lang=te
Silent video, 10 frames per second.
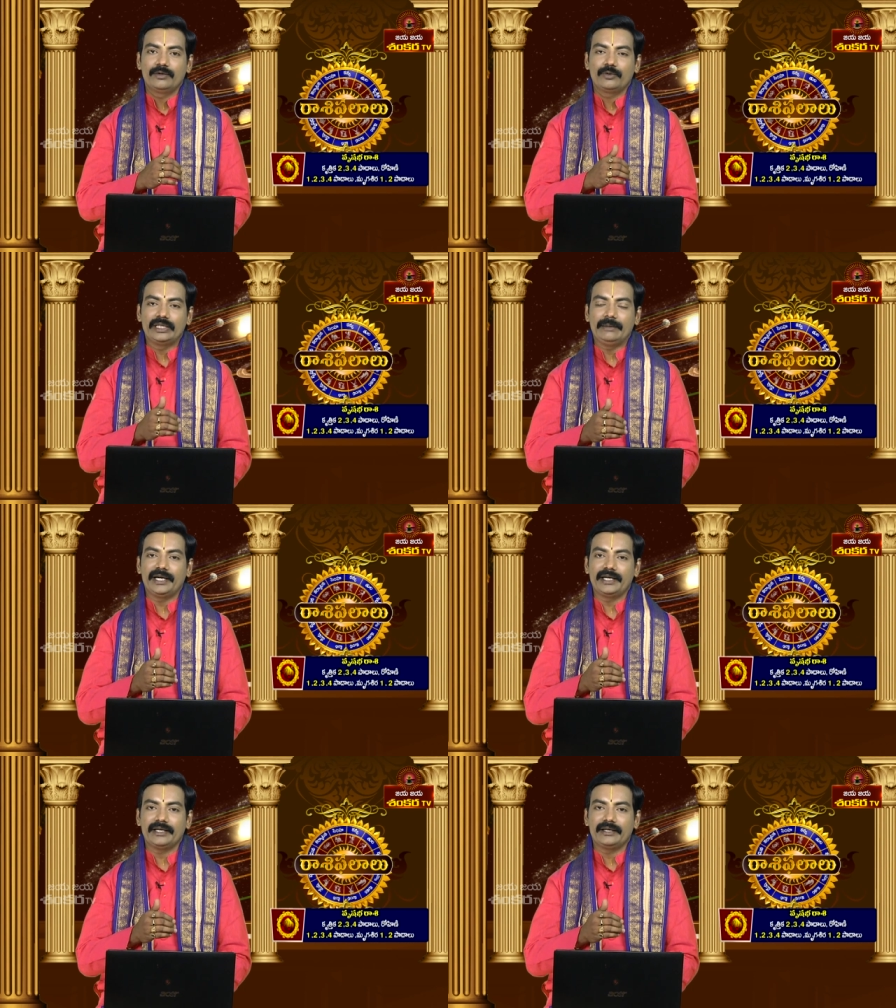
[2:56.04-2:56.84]

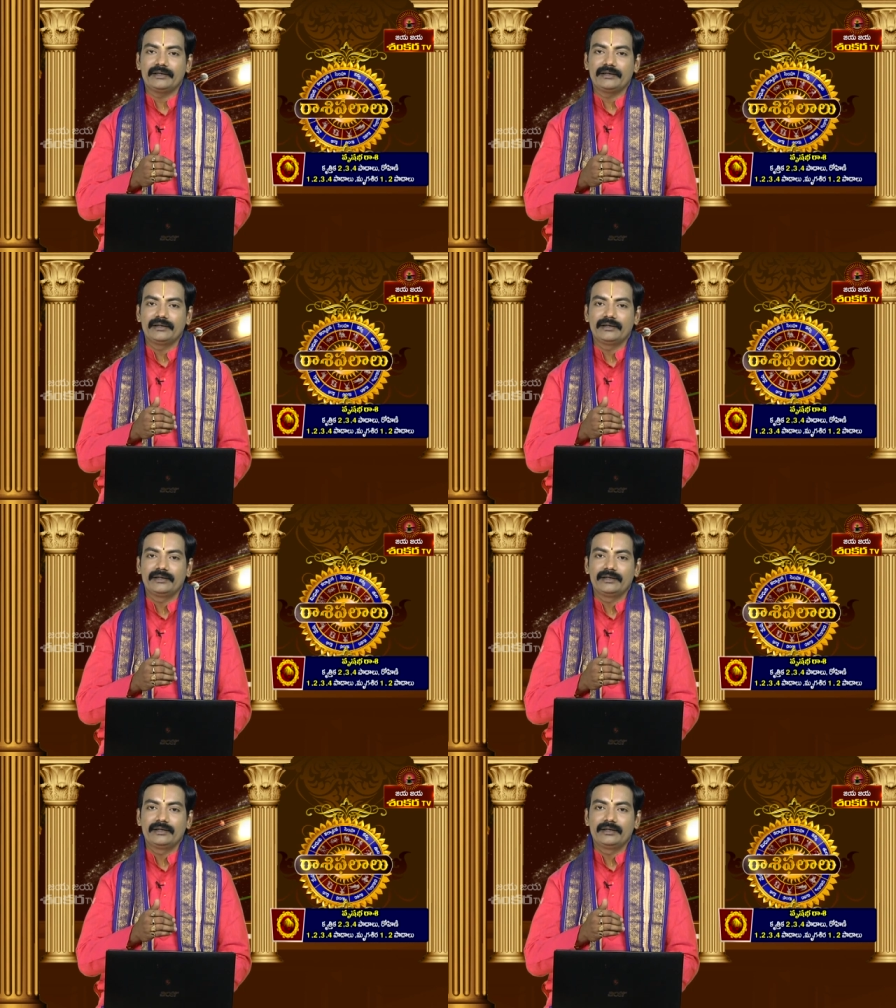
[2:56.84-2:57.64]
కొద్దిపాటి
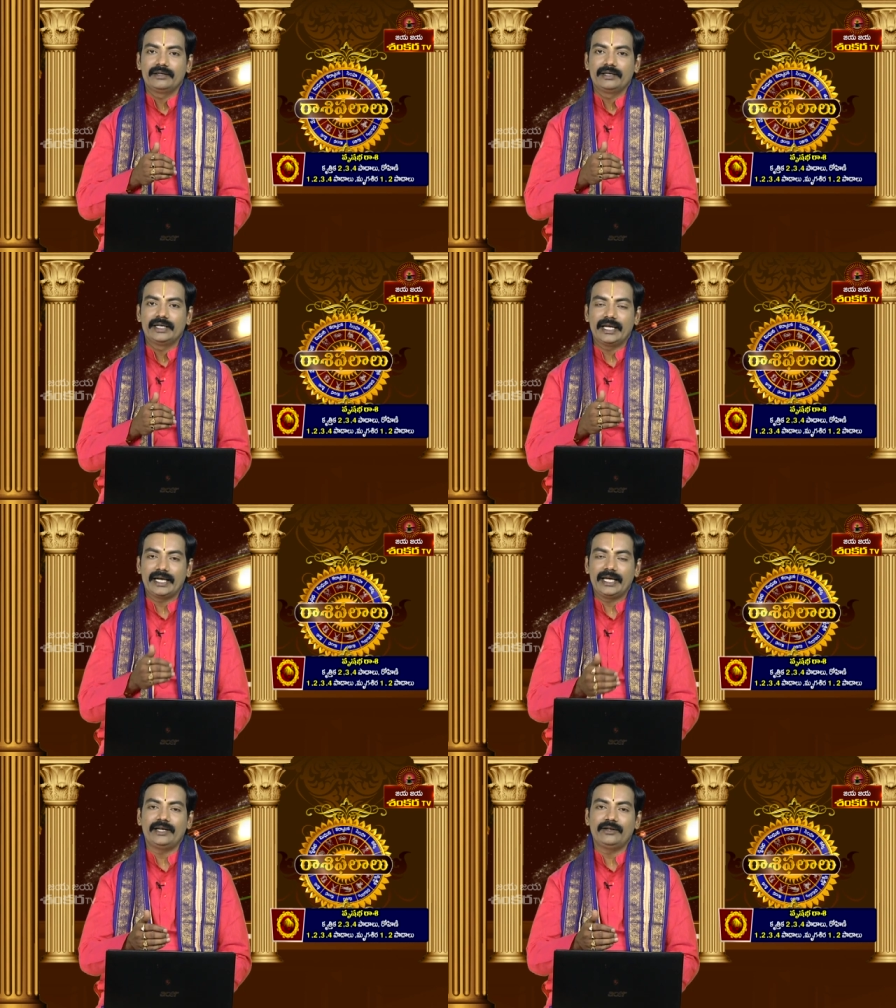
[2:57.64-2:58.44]

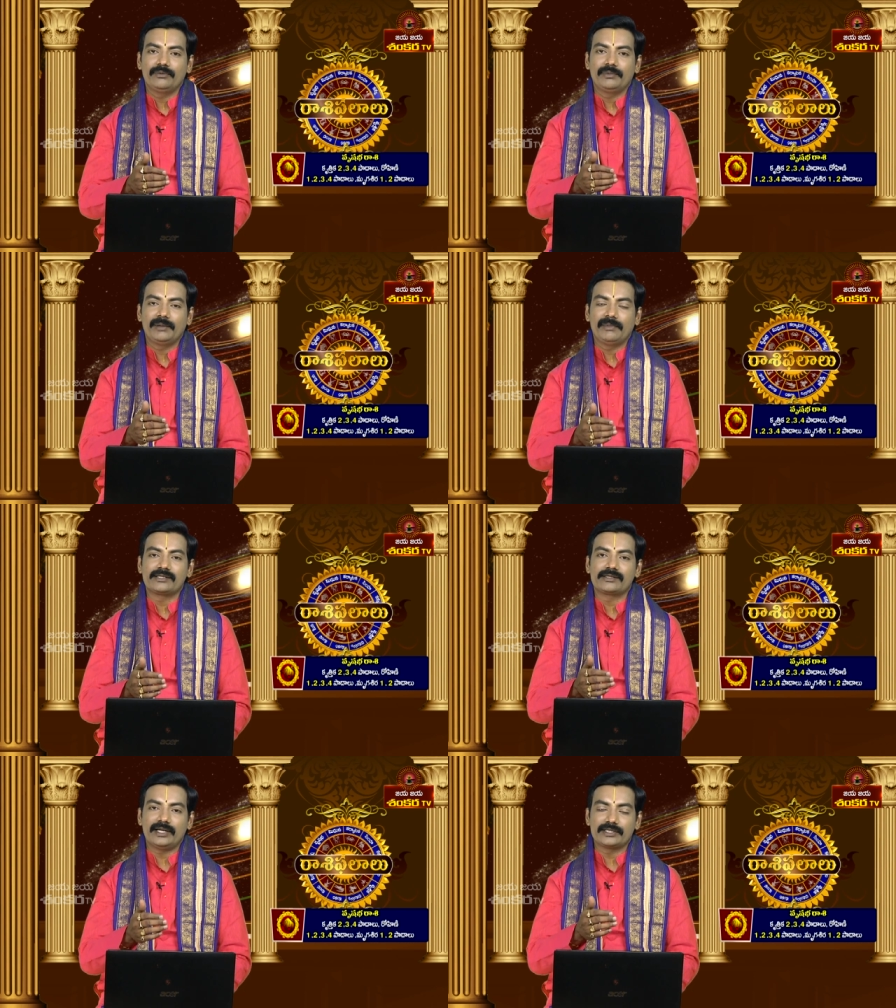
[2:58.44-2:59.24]
నిర్ణయాలు మీ
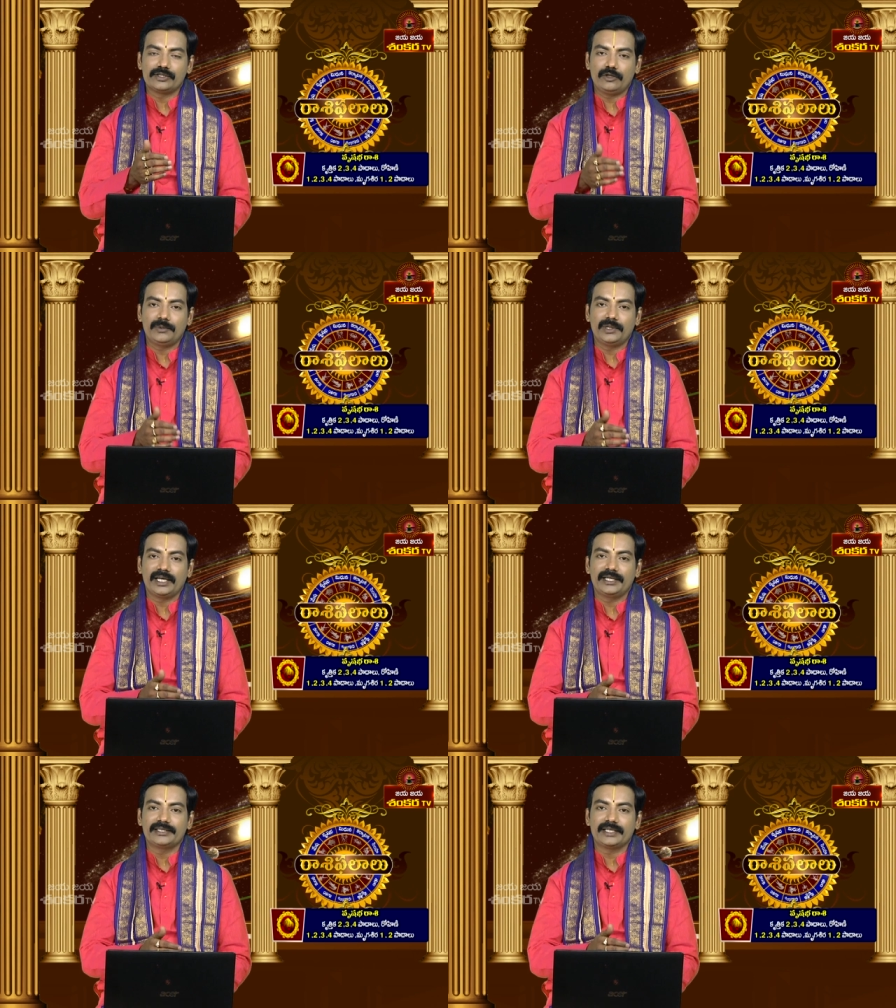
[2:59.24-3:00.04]
మనసుకు అసంతృప్తిని
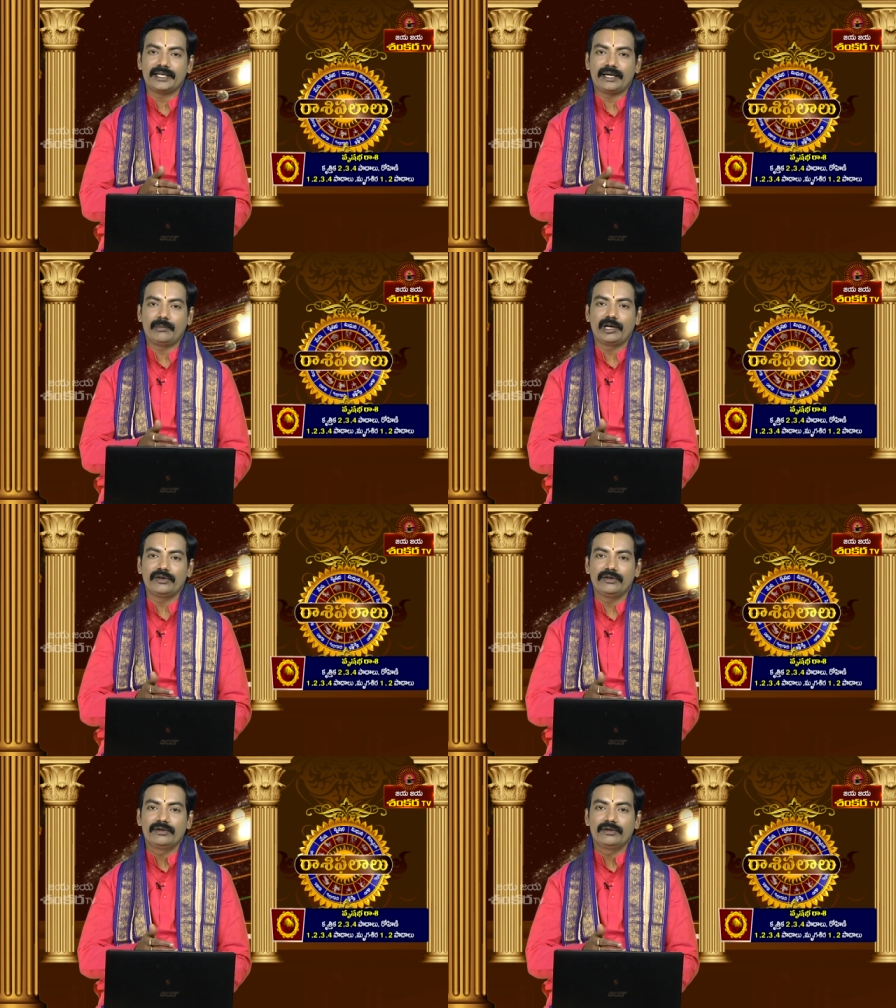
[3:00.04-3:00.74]
కలిగించే క్రమంలో